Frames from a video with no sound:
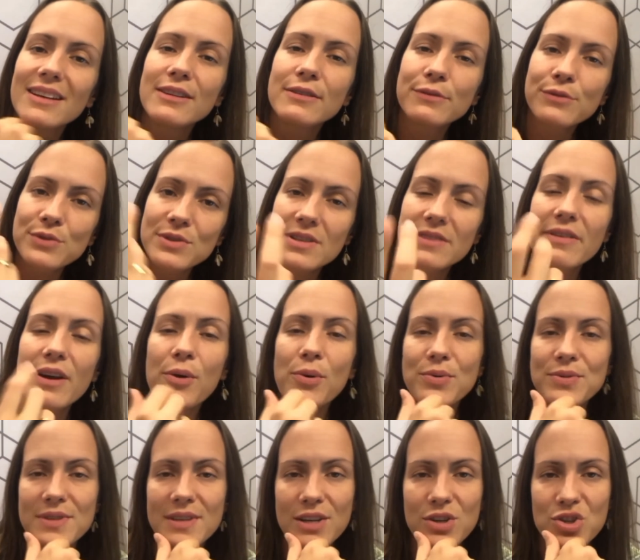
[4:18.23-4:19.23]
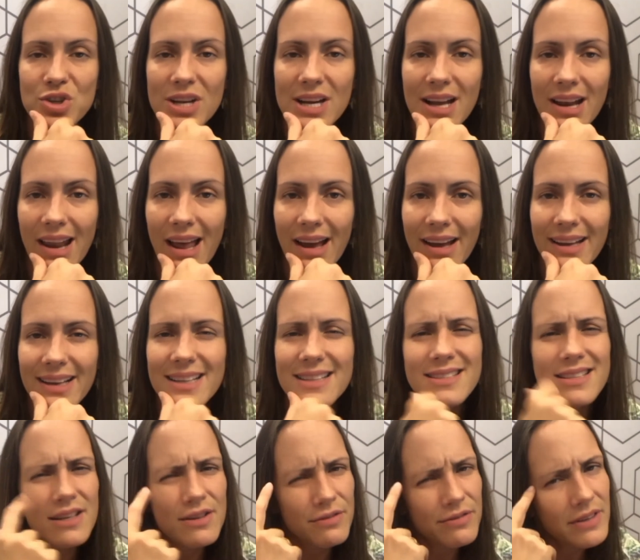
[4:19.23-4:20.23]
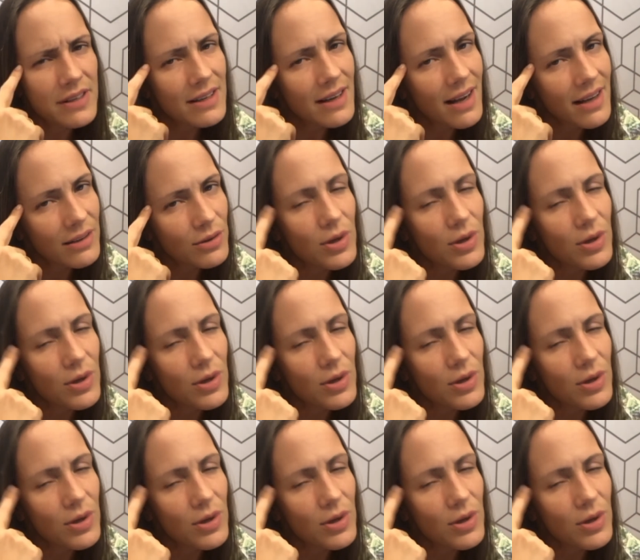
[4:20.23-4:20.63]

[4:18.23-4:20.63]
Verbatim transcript: você vai conseguir chegar lá, sem ficar